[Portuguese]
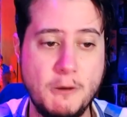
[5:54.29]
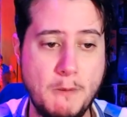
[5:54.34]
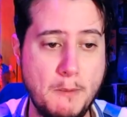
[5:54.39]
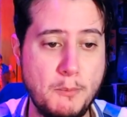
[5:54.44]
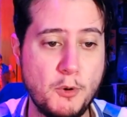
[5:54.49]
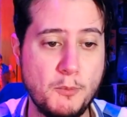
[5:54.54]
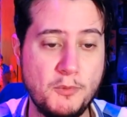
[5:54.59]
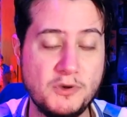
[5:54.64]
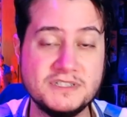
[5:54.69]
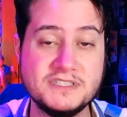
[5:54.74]
é uma
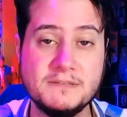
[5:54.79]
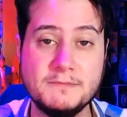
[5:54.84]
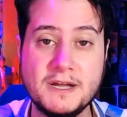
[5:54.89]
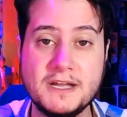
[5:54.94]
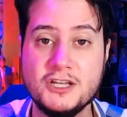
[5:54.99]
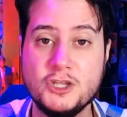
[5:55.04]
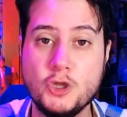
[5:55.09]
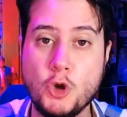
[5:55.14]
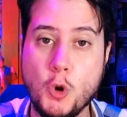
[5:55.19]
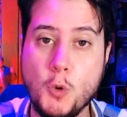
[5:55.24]
proposta
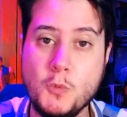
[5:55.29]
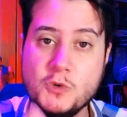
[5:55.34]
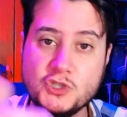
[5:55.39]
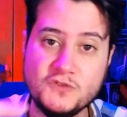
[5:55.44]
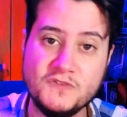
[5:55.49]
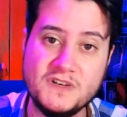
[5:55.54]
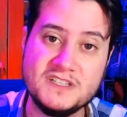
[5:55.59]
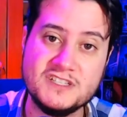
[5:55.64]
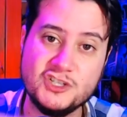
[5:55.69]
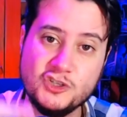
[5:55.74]
bacana como
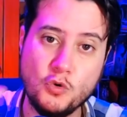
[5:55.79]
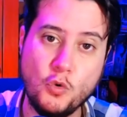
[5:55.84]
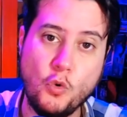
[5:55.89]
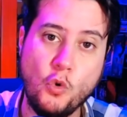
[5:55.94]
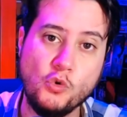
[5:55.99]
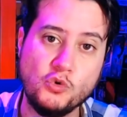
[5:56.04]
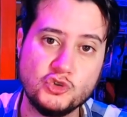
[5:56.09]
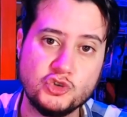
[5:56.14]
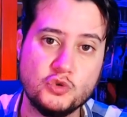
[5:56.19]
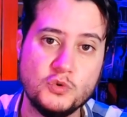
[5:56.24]
isso vai sendo
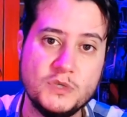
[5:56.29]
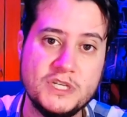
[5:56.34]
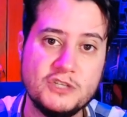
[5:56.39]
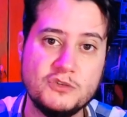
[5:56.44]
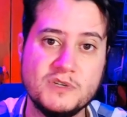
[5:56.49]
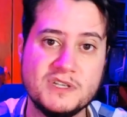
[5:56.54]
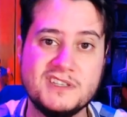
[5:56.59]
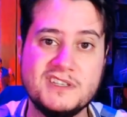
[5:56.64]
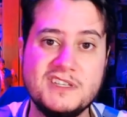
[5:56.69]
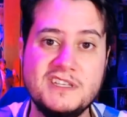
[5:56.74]

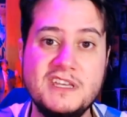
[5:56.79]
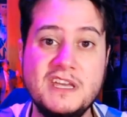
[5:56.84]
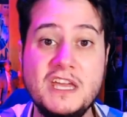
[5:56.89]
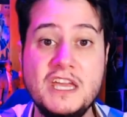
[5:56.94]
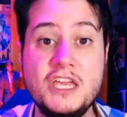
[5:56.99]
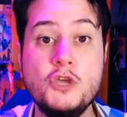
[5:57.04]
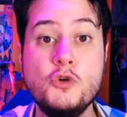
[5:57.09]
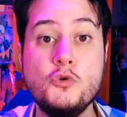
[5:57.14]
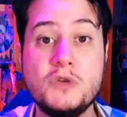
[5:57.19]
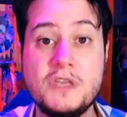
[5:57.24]
construído aqui
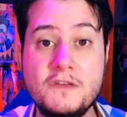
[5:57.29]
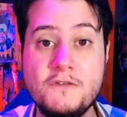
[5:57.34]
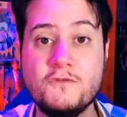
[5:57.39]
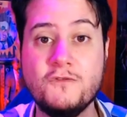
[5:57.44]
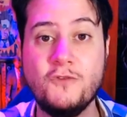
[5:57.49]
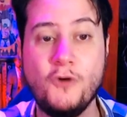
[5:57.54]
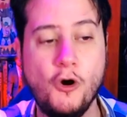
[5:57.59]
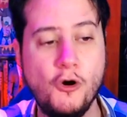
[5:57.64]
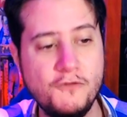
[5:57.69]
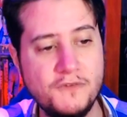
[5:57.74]
e o que
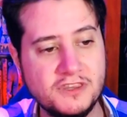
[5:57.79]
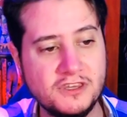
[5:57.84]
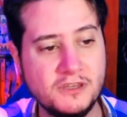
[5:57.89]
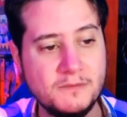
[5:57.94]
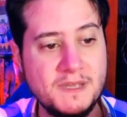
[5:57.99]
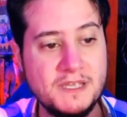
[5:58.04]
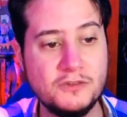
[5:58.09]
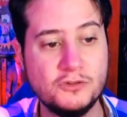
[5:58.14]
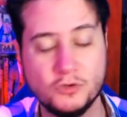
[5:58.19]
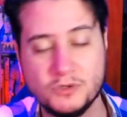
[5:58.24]
envolve
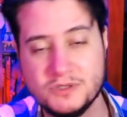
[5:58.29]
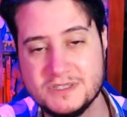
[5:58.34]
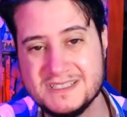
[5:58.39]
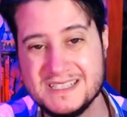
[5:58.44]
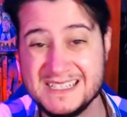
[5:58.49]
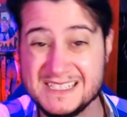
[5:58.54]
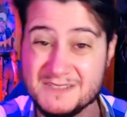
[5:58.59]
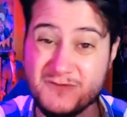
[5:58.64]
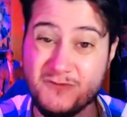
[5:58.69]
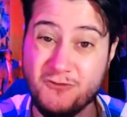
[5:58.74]
também todas
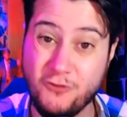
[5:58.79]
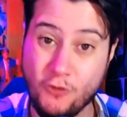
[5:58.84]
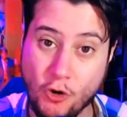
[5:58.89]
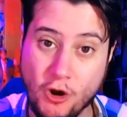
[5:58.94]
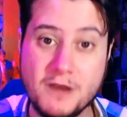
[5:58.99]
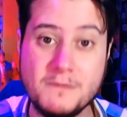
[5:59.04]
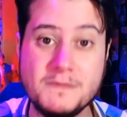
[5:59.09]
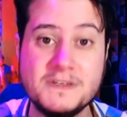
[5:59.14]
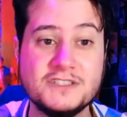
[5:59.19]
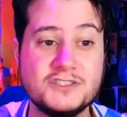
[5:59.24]
as
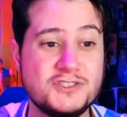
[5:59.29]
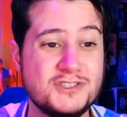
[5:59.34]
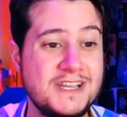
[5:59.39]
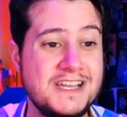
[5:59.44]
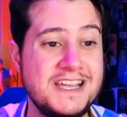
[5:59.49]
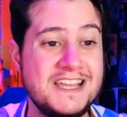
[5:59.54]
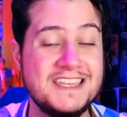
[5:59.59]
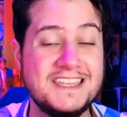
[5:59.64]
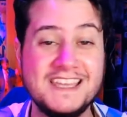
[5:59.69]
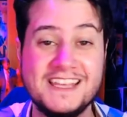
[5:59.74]
formas
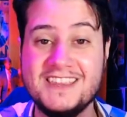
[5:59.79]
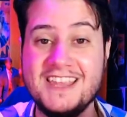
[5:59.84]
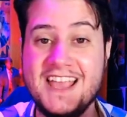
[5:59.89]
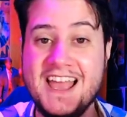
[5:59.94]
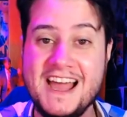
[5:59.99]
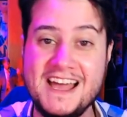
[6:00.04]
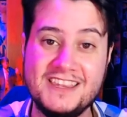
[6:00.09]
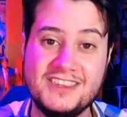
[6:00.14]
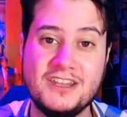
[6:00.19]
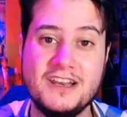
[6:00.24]
que a
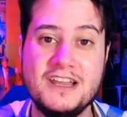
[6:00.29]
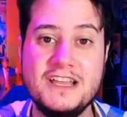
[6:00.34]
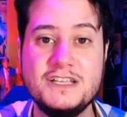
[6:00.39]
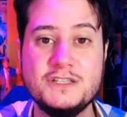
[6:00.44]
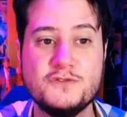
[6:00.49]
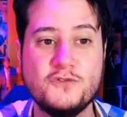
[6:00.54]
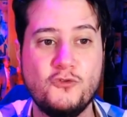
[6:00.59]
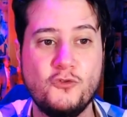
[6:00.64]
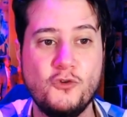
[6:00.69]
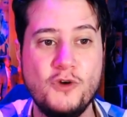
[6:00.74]
Terra
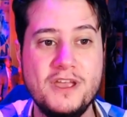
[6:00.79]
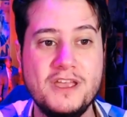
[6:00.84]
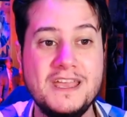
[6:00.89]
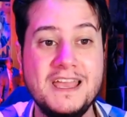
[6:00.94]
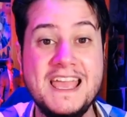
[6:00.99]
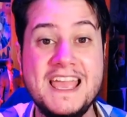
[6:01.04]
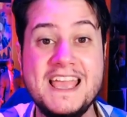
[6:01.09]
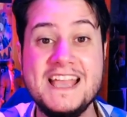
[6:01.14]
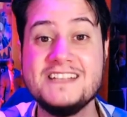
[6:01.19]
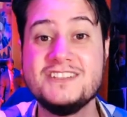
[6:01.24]
3 foi
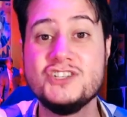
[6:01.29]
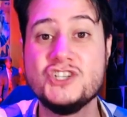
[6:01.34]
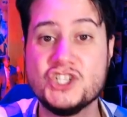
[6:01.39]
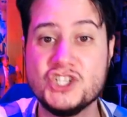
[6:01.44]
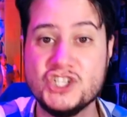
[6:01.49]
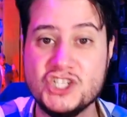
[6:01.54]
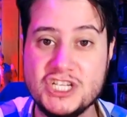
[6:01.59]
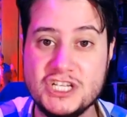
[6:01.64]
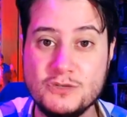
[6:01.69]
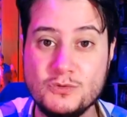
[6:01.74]

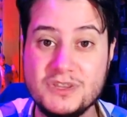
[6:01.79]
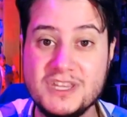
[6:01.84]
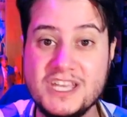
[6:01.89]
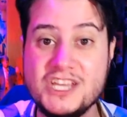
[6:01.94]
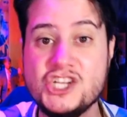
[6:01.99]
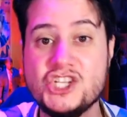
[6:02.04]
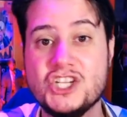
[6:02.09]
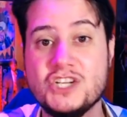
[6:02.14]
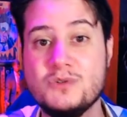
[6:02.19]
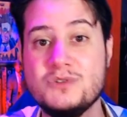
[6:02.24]
existindo,
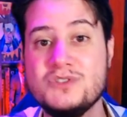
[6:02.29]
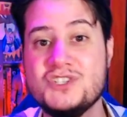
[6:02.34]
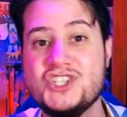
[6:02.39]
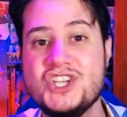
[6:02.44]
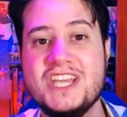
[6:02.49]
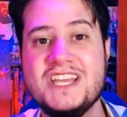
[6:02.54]
deixando de